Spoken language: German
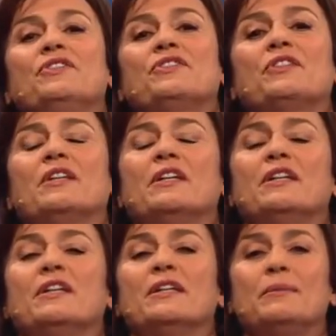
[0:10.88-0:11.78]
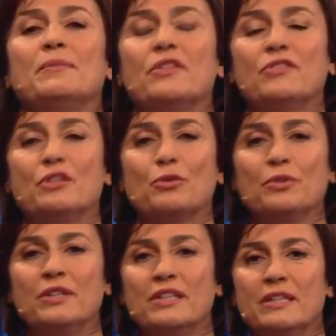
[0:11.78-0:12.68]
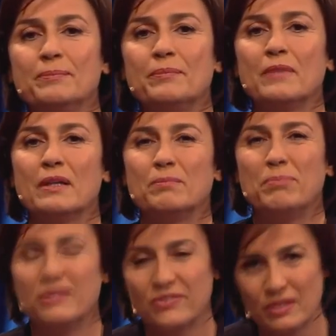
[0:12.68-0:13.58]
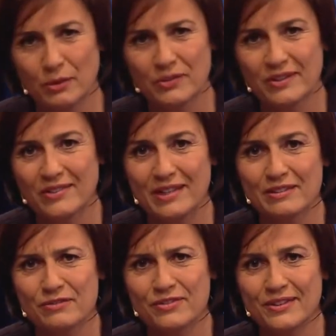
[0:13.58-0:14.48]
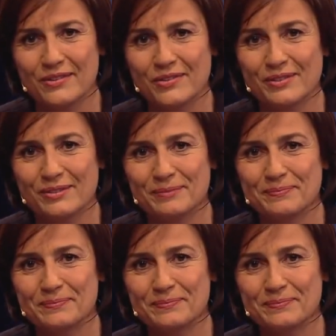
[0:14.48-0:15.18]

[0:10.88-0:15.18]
ist, ähm, dass die Grünen eben ein bisschen aus der Zeit gefallen sind.